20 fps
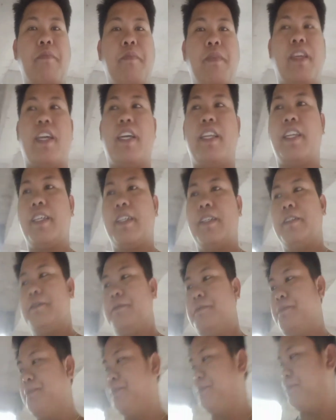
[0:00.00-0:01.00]
kamigani ko.
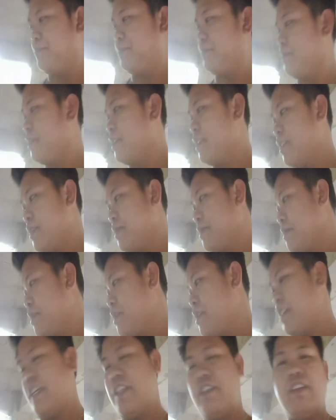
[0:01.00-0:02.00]

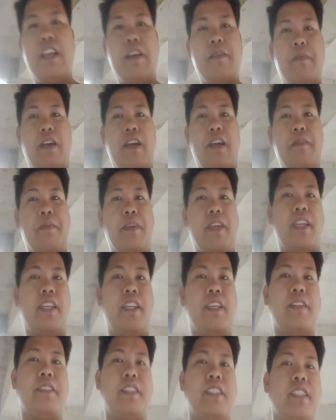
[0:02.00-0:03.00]
Ayun lang mga
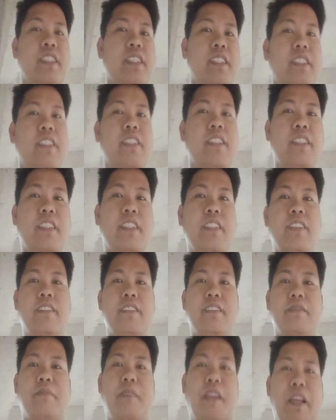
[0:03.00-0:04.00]
kamigani ko. Di
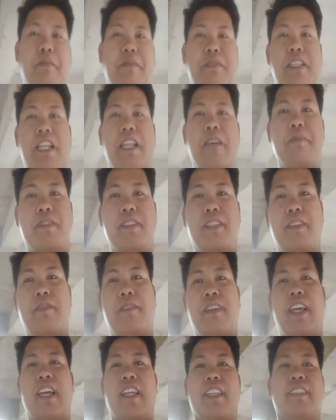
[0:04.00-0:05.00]
maraming salamat sa
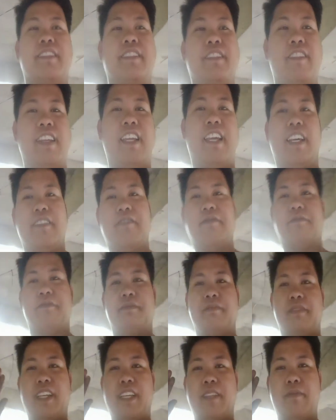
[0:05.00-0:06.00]
inyong lahat. Yun lang.
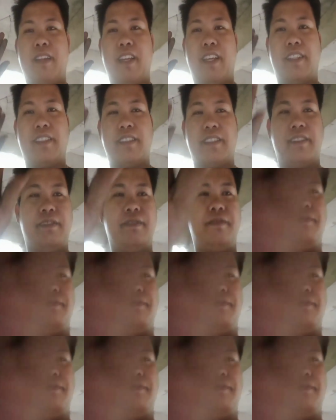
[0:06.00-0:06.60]
God bless.